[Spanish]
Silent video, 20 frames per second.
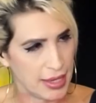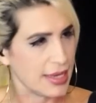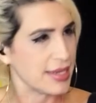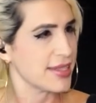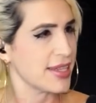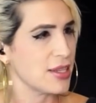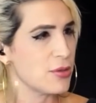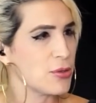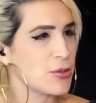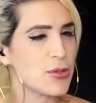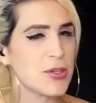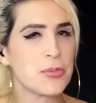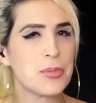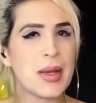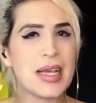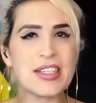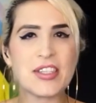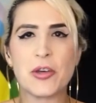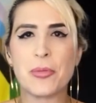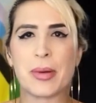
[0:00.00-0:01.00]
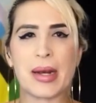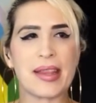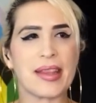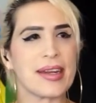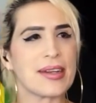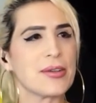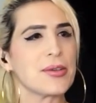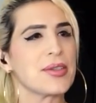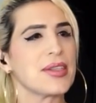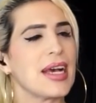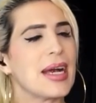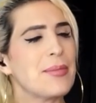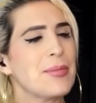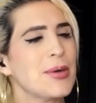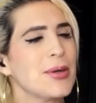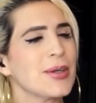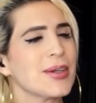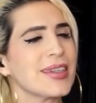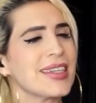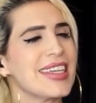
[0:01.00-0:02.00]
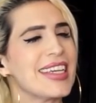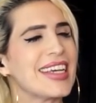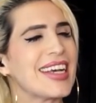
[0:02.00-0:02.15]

este es nuestro espacio para darnos amor y